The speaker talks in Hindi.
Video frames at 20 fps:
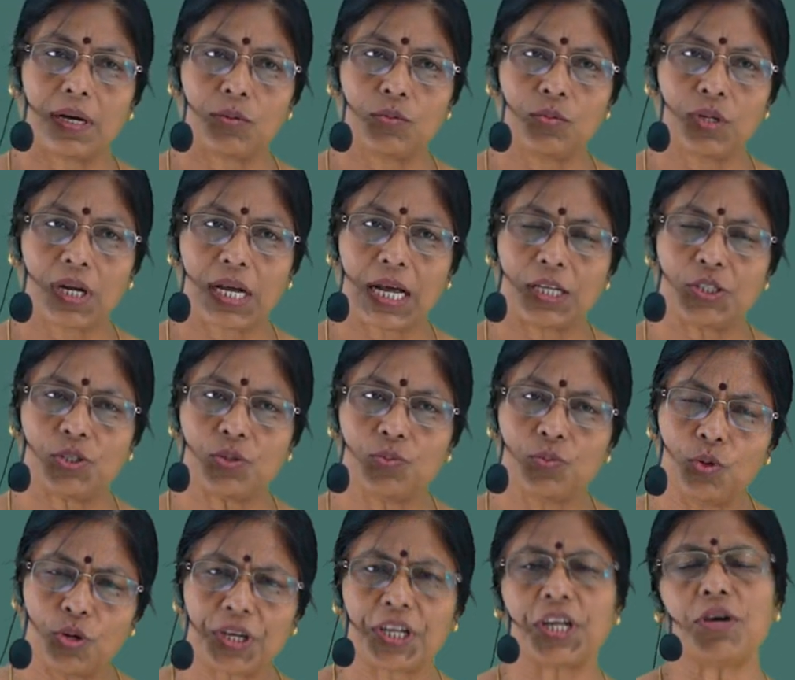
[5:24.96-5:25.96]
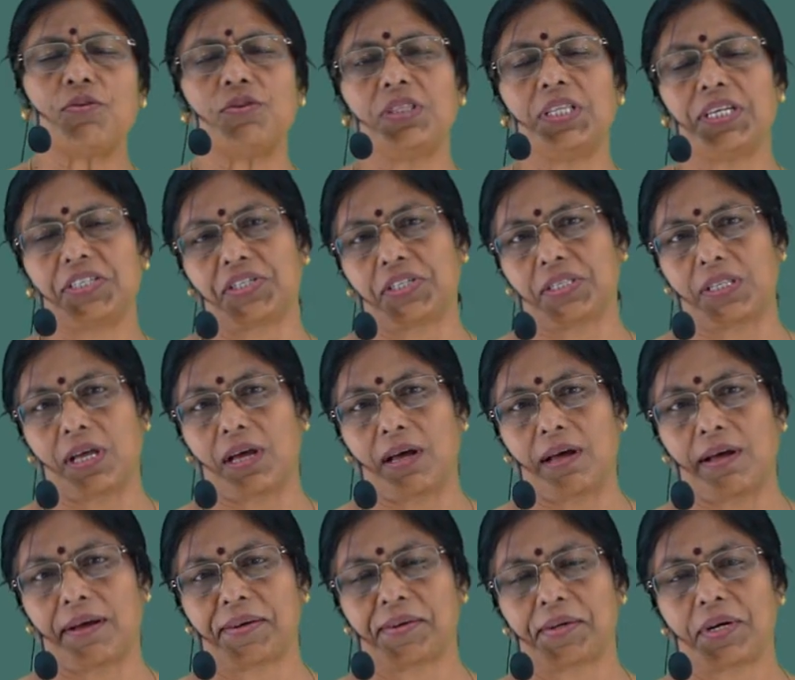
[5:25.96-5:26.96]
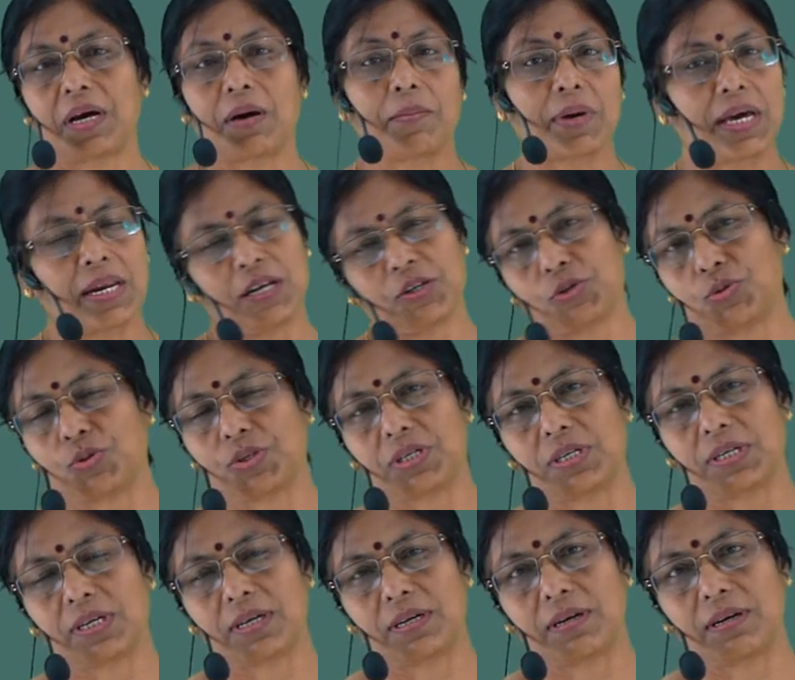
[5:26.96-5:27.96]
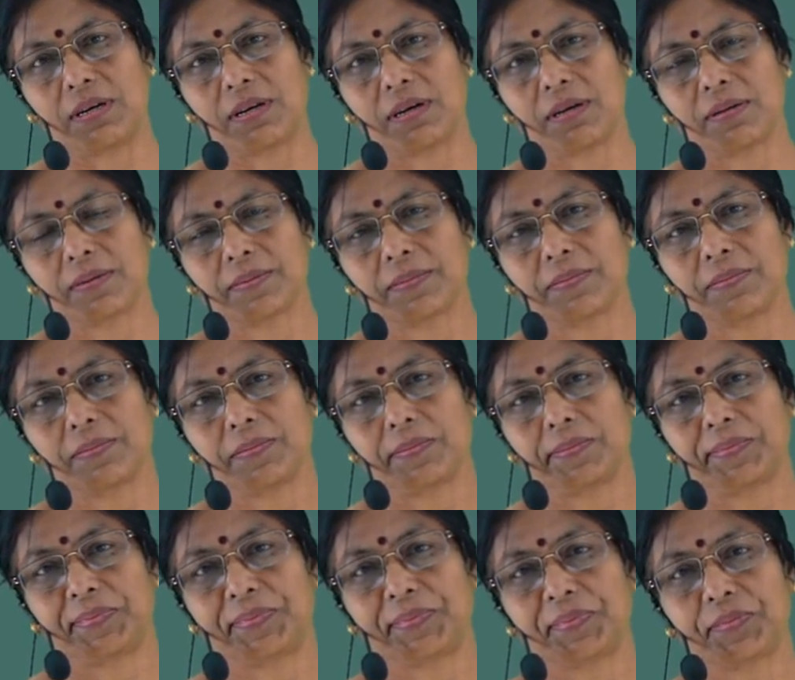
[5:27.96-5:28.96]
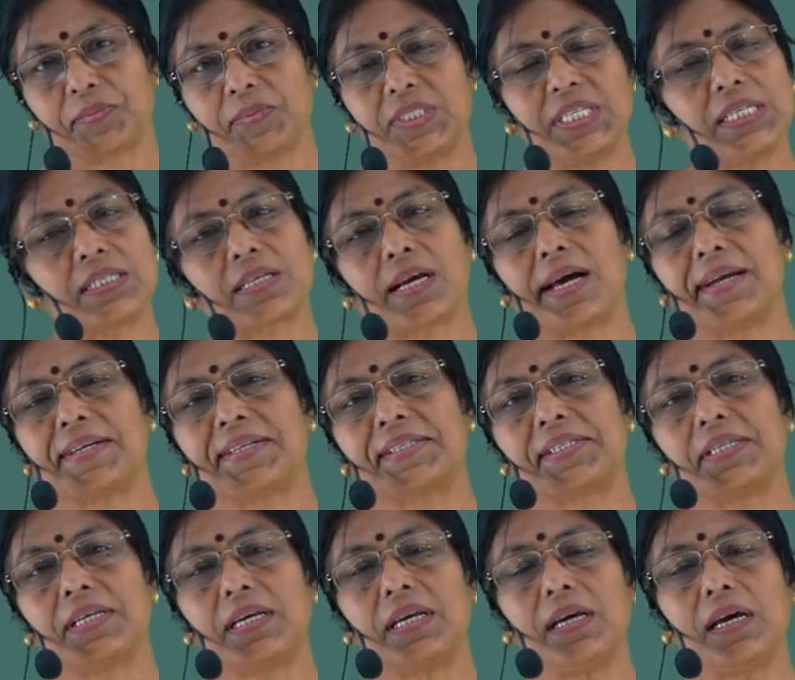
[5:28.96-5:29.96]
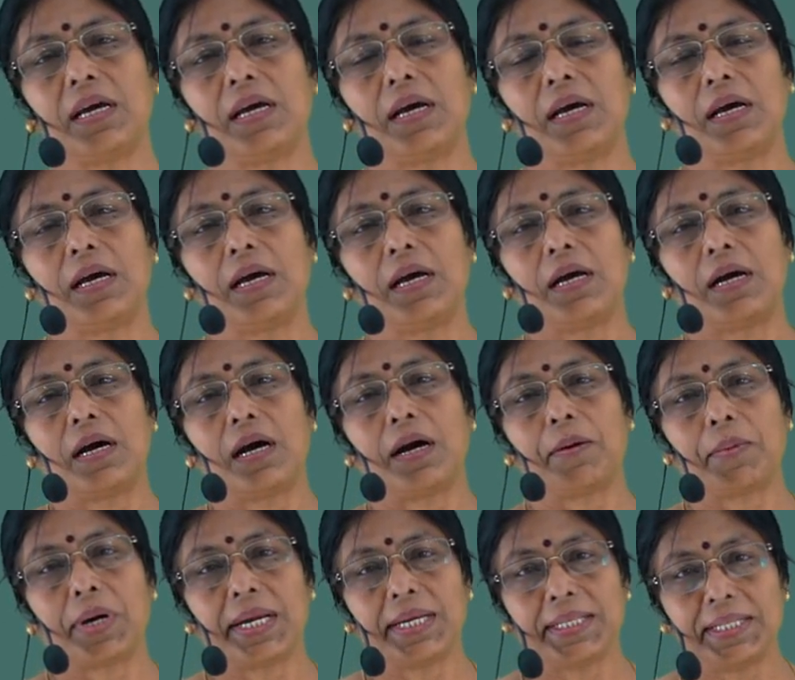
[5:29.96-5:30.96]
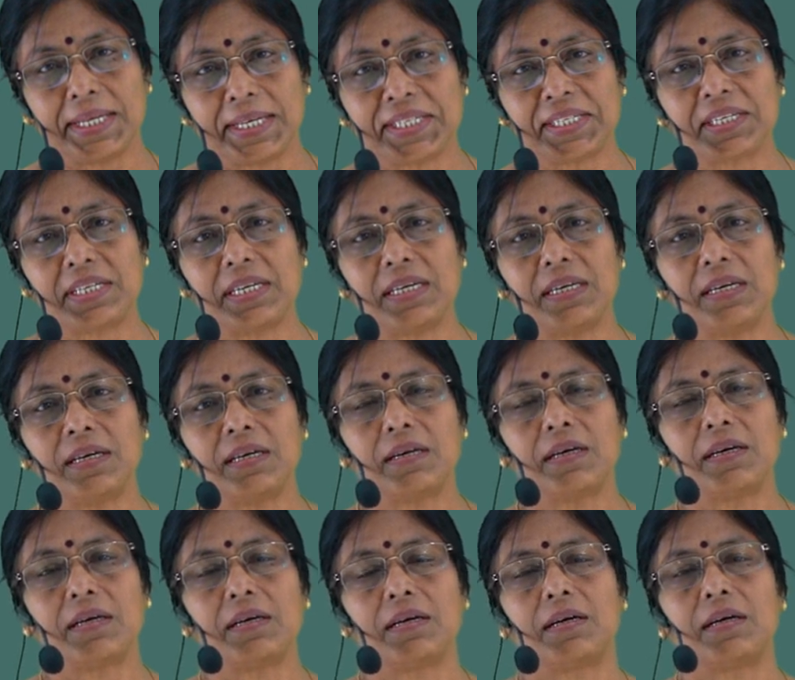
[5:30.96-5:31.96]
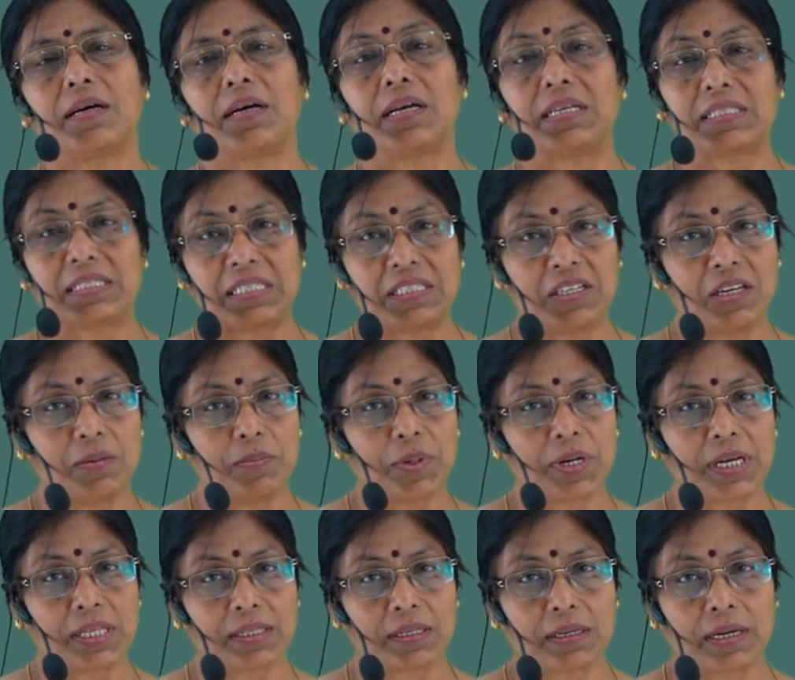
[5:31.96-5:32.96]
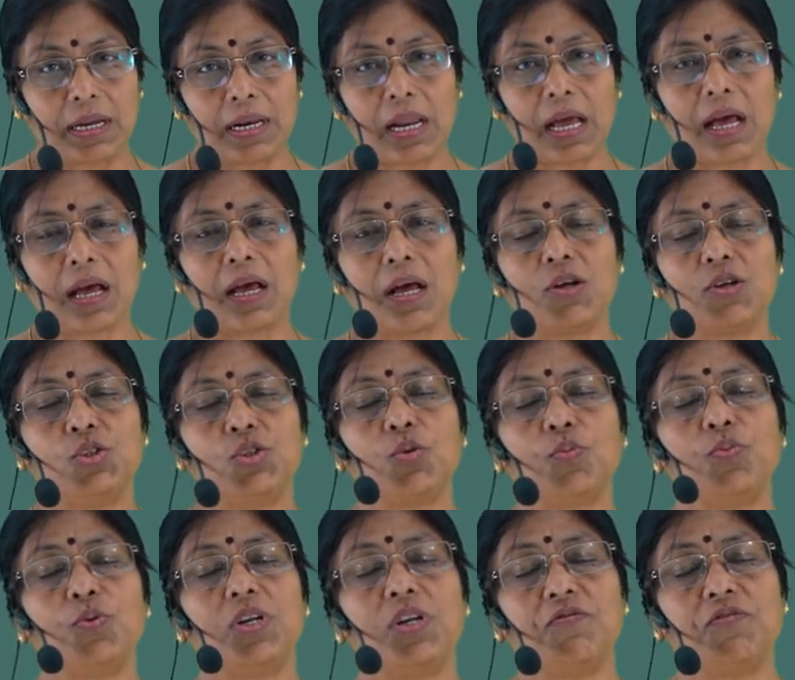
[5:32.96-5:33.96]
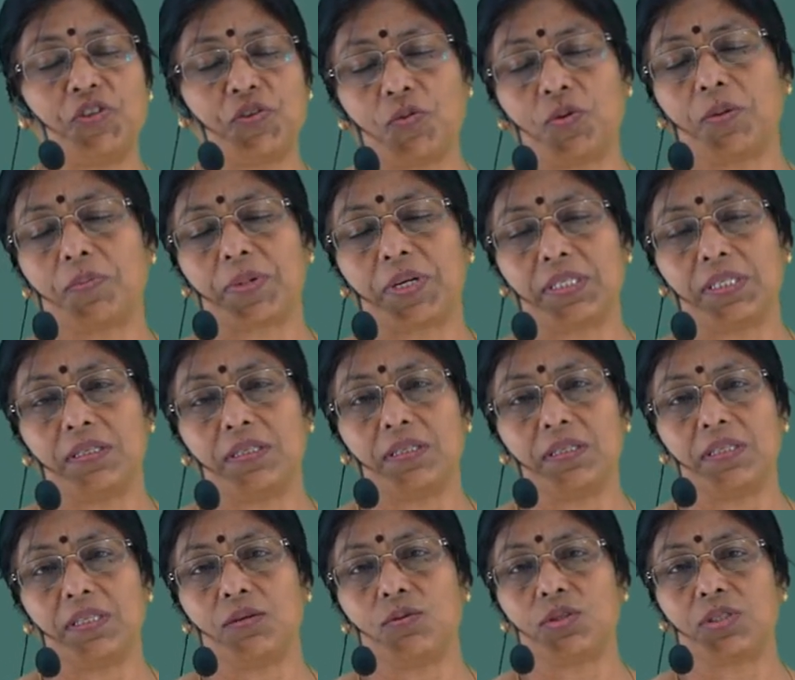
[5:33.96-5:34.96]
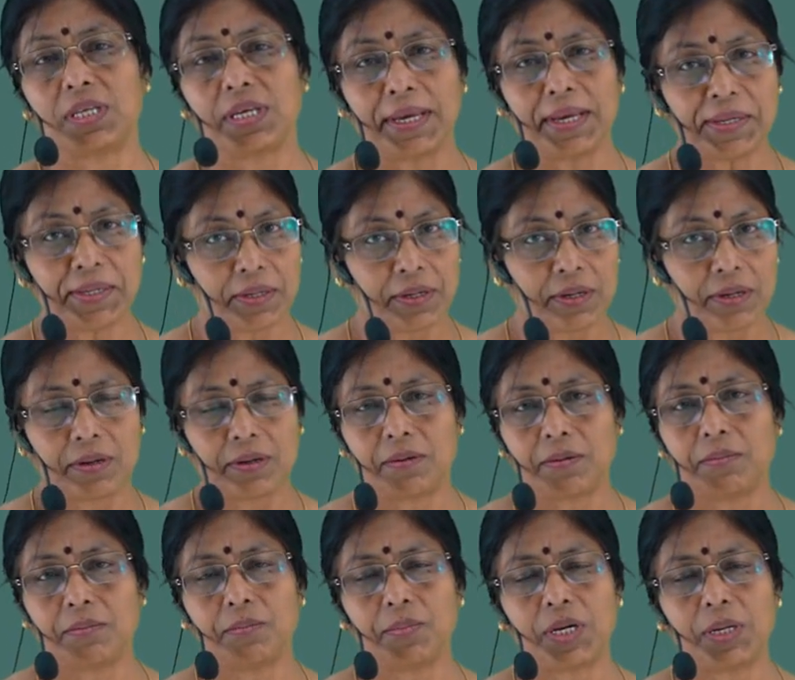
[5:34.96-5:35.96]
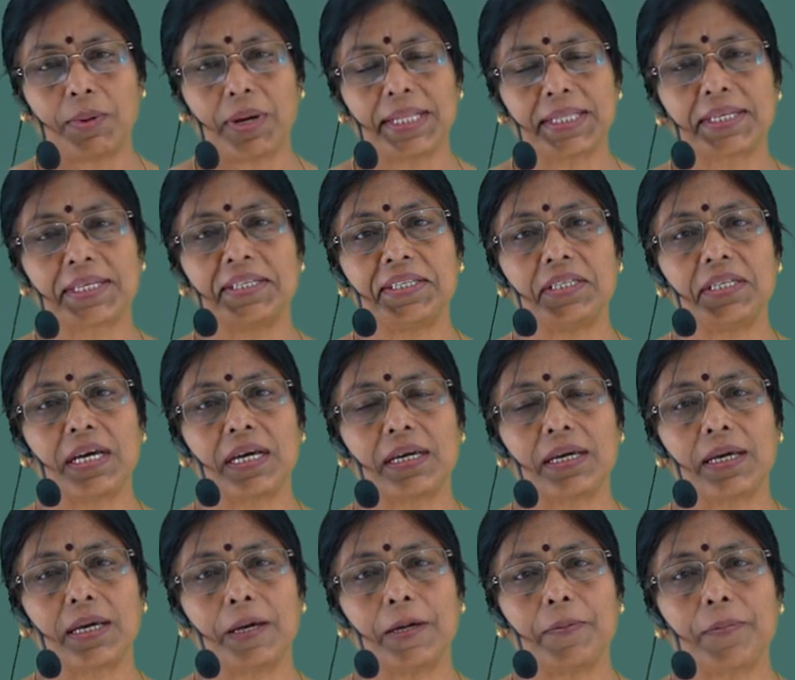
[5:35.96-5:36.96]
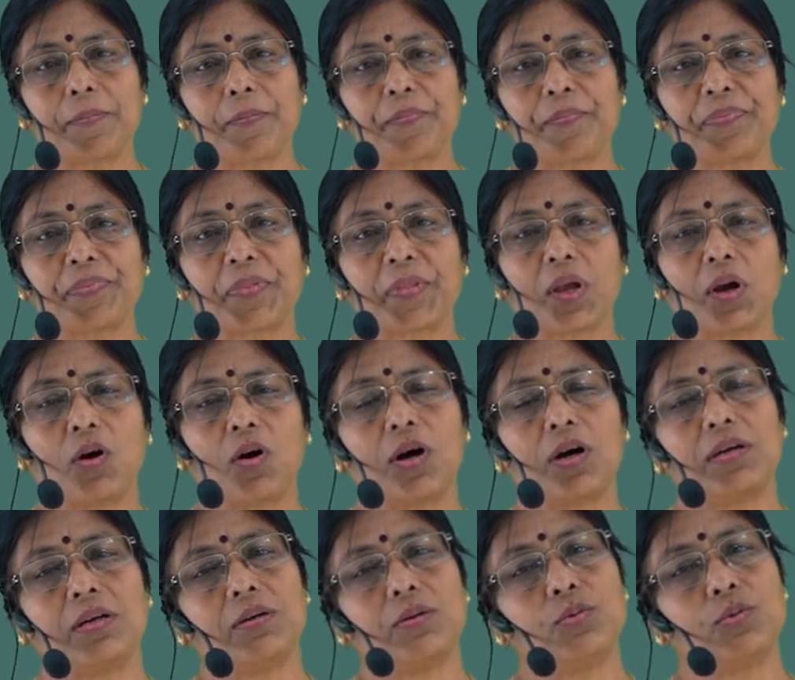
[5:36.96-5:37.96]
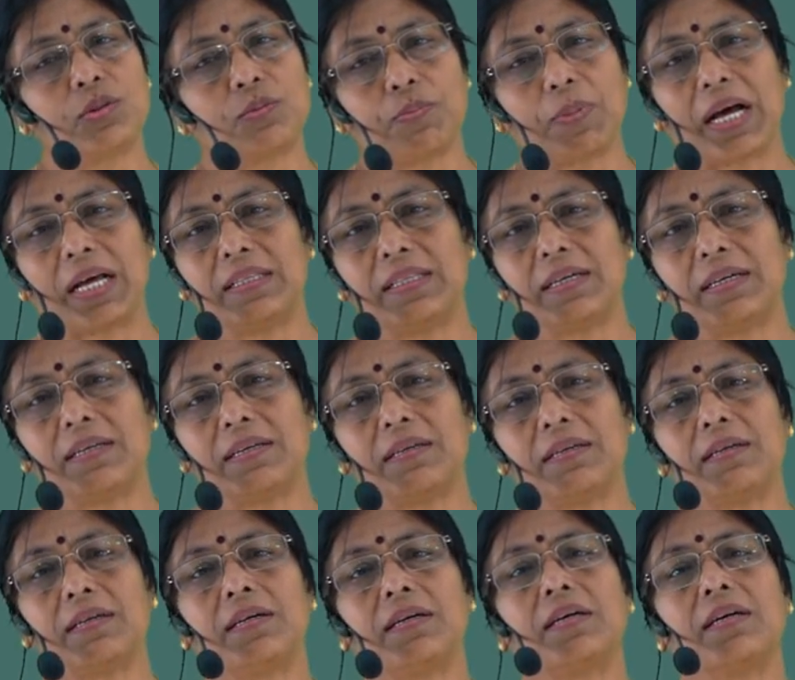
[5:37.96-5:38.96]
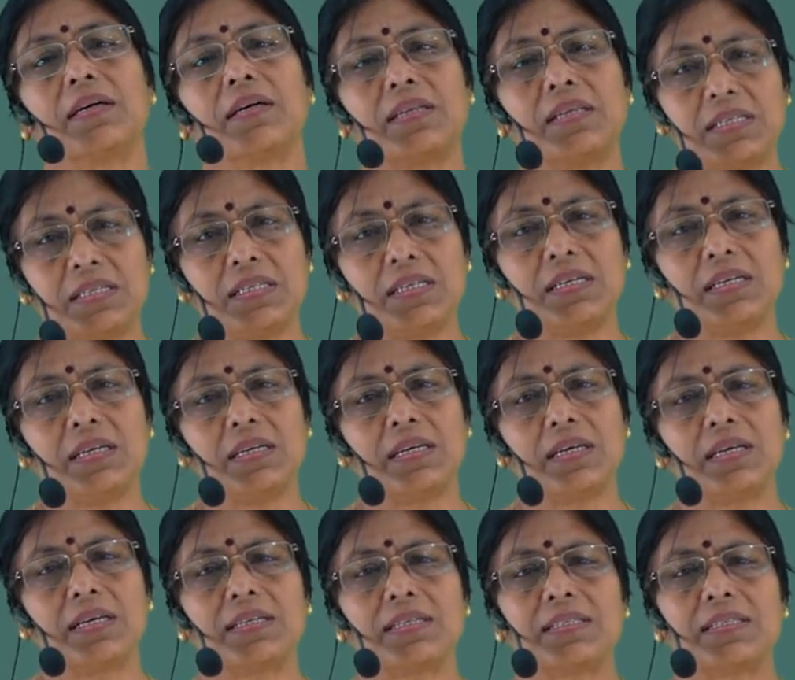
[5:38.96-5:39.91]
उनका जो मुख्य उद्देश्य था हमारा शोषण करना जिस कारण से हमारे देश की हस्तशिल्प कला जो पूरे विश्व में प्रसिद्ध थी उसे बर्बाद कर दिया गया और उत्पादन कृषि